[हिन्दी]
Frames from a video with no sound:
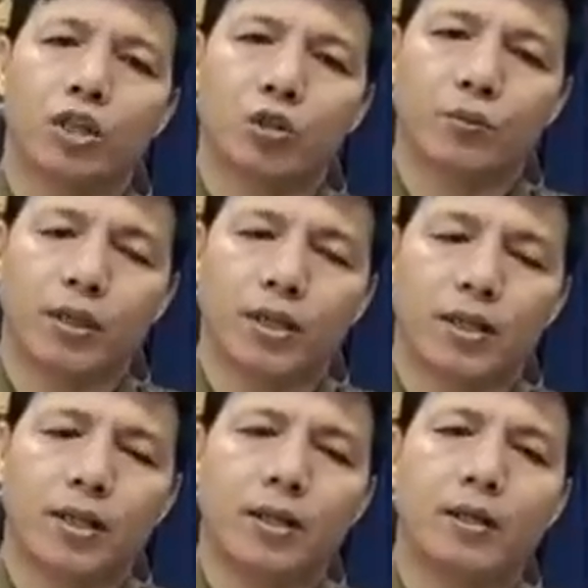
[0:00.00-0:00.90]
या ग्रोसरी
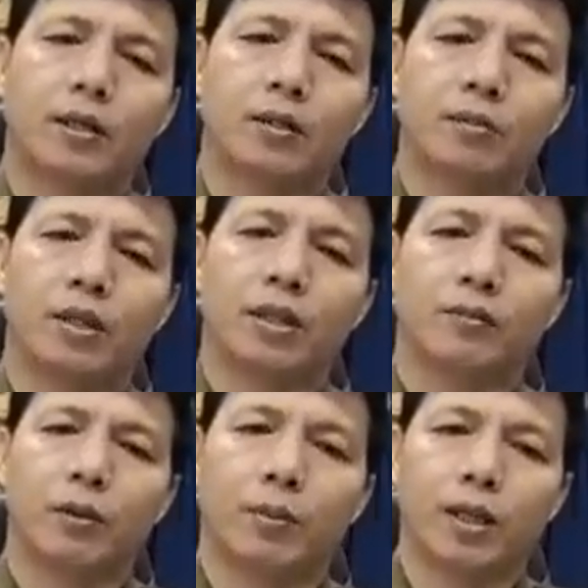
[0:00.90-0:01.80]
शॉप जाना है
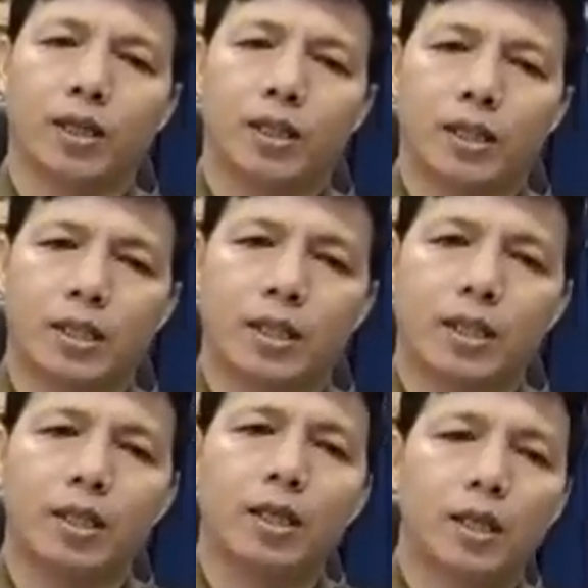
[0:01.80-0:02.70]
वेजिटेबल मार्केट
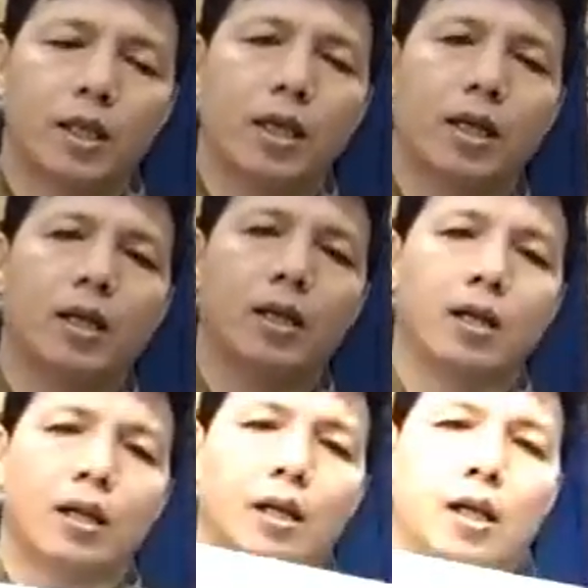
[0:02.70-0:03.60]
जाना है
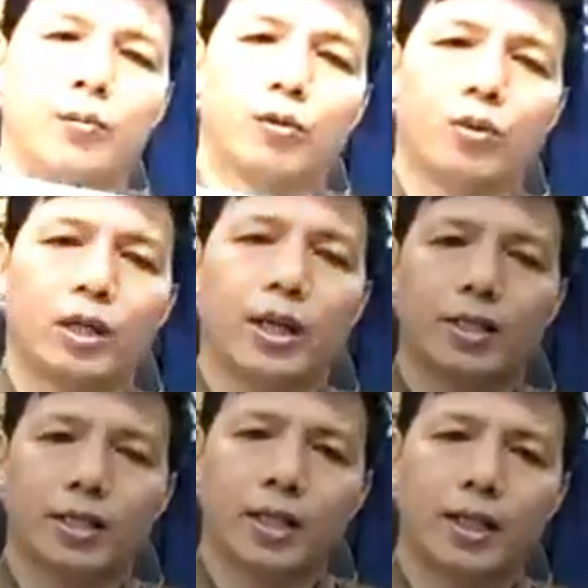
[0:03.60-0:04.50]
या
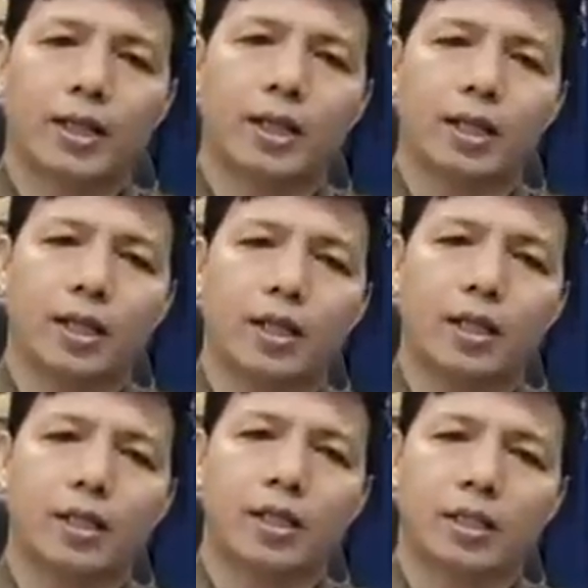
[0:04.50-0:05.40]
हमको गैस कलेक्ट
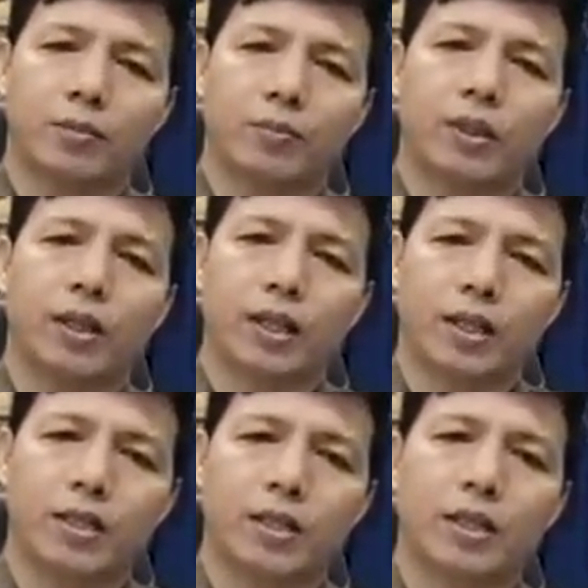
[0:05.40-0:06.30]
करना है ये सब
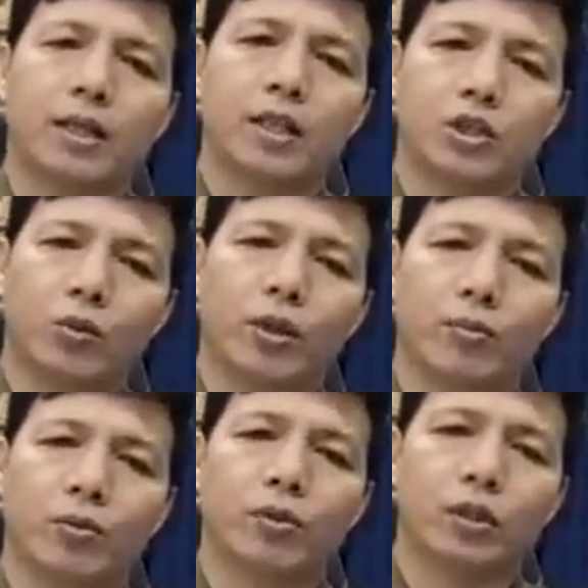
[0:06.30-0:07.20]
भी ना कीजिएगा
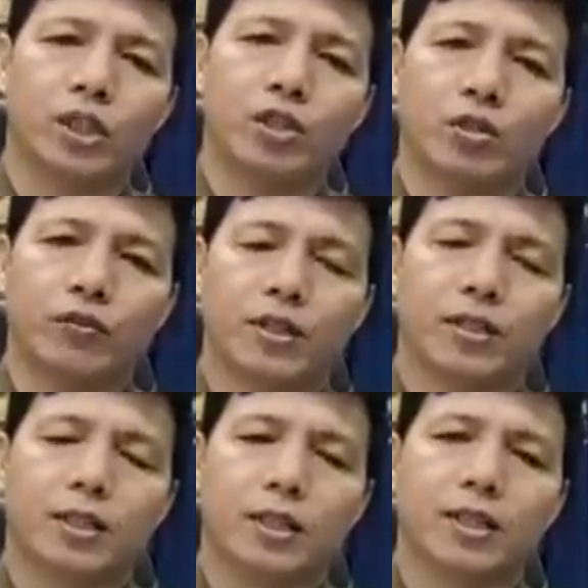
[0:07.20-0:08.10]
इसको भी हम लोग
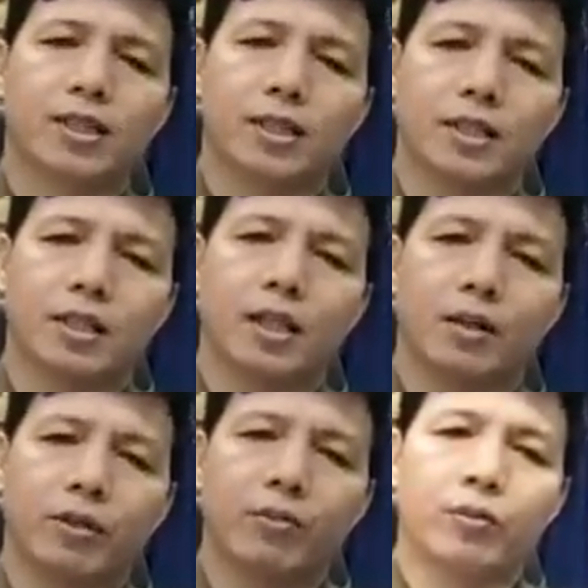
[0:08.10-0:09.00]
सीनियर ऑफिसर्स के साथ
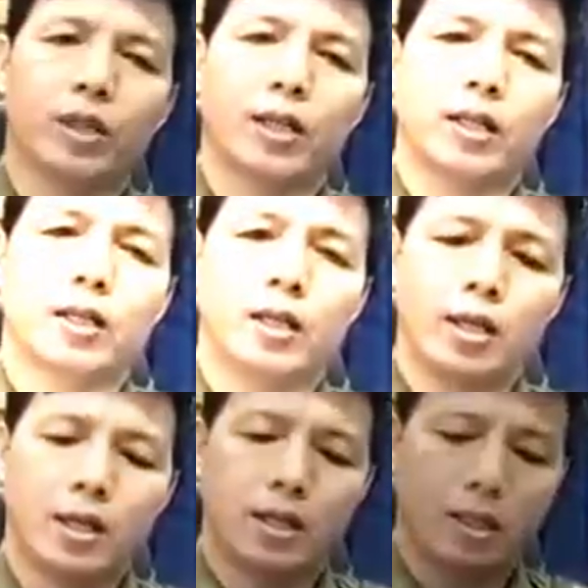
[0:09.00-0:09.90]
डिस्कस करके हम रिव्यू
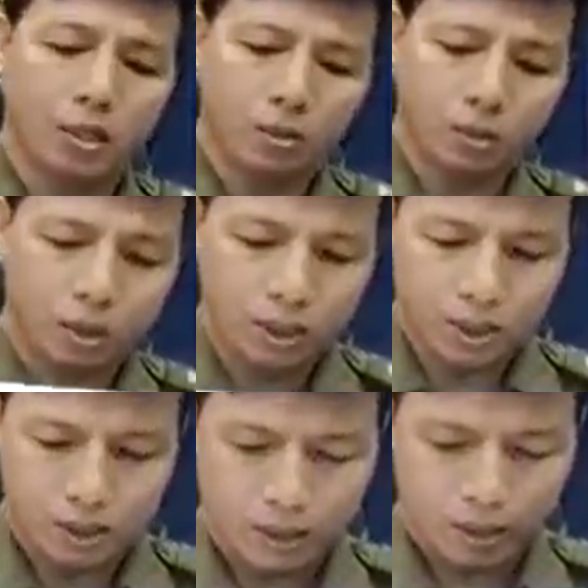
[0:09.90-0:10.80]
करेंगे कि
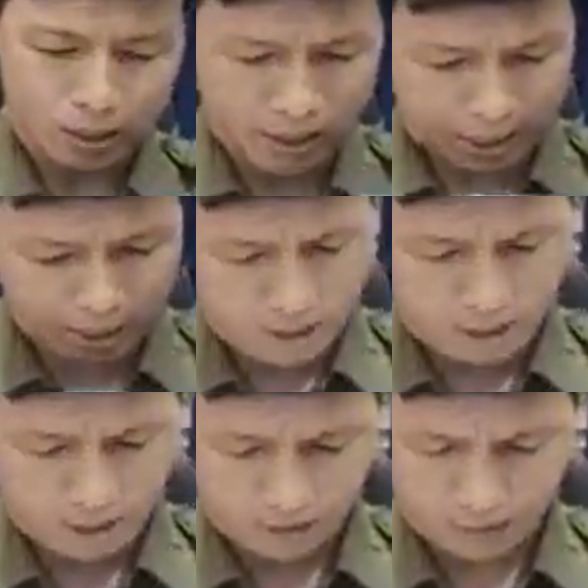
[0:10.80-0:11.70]
इसको किस तरह
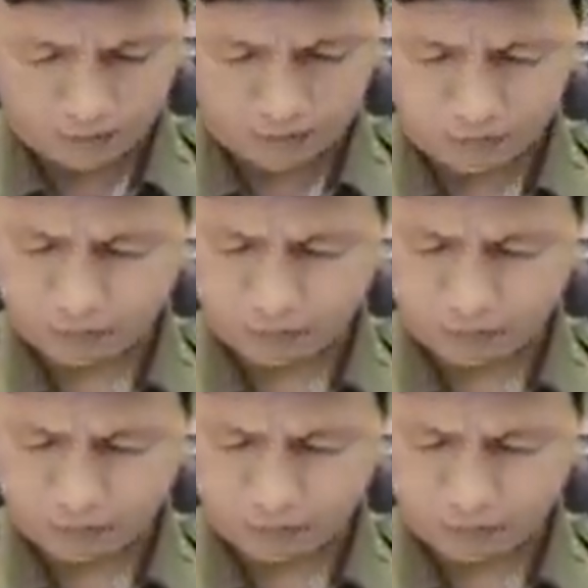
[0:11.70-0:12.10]
किया जाए